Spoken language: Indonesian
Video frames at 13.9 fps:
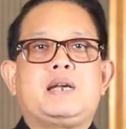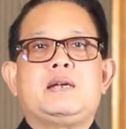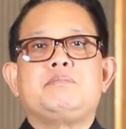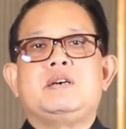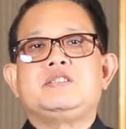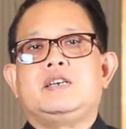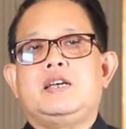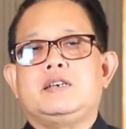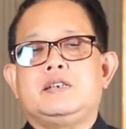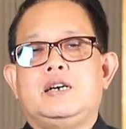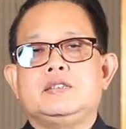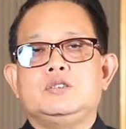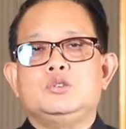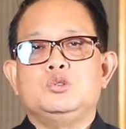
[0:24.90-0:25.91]
peran
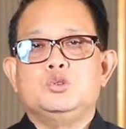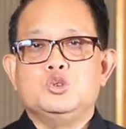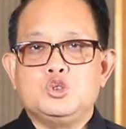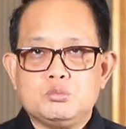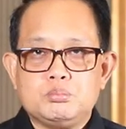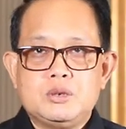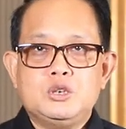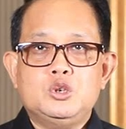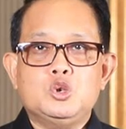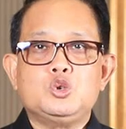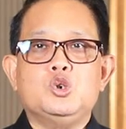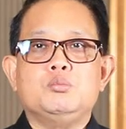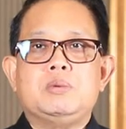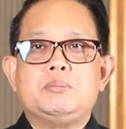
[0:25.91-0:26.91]
masyarakat untuk
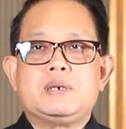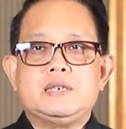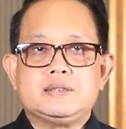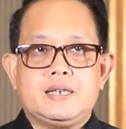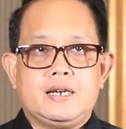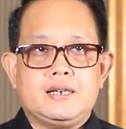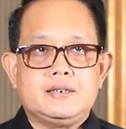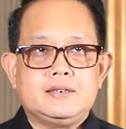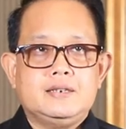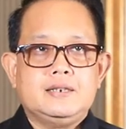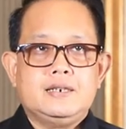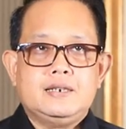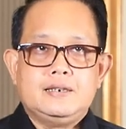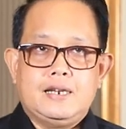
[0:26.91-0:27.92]
mendukung pemerintah
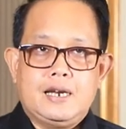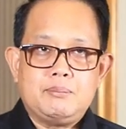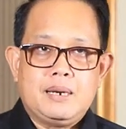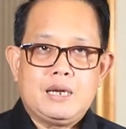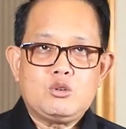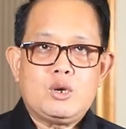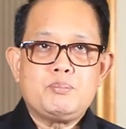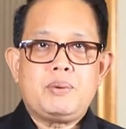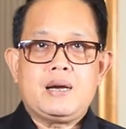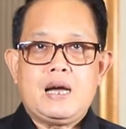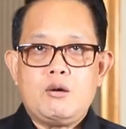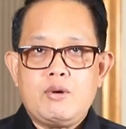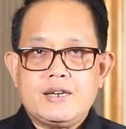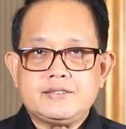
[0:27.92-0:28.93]
dalam melakukan
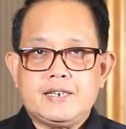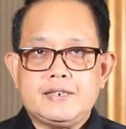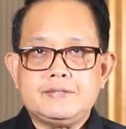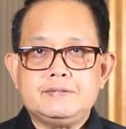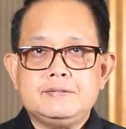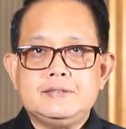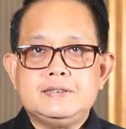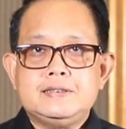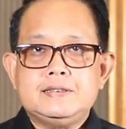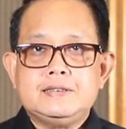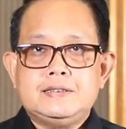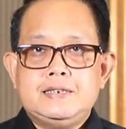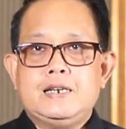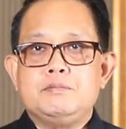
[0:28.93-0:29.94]
pengawasan,
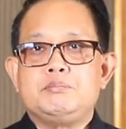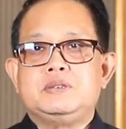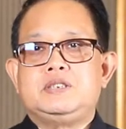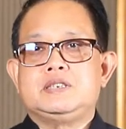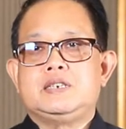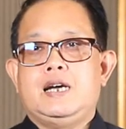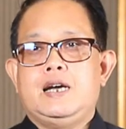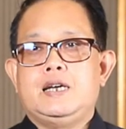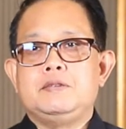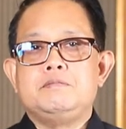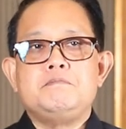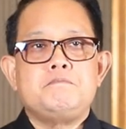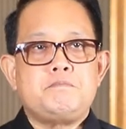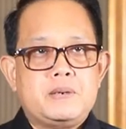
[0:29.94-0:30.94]
dan pencegahan
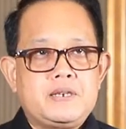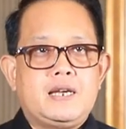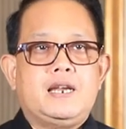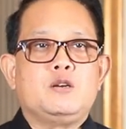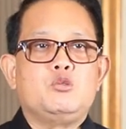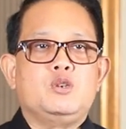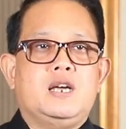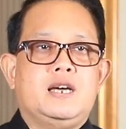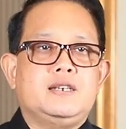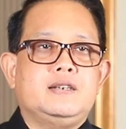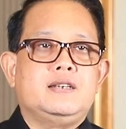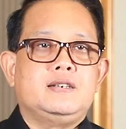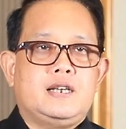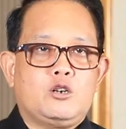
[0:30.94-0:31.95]
penyalahgunaan
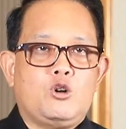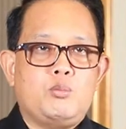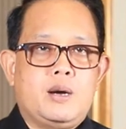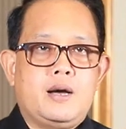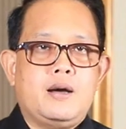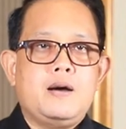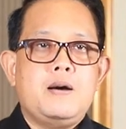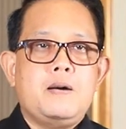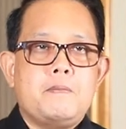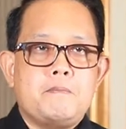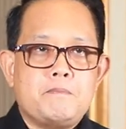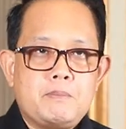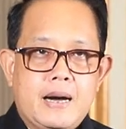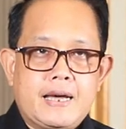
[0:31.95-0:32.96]
narkoba.
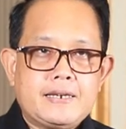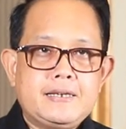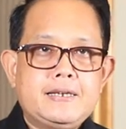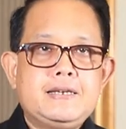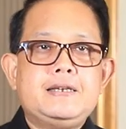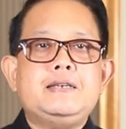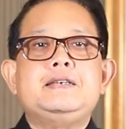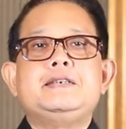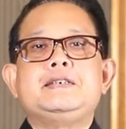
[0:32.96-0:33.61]
Mari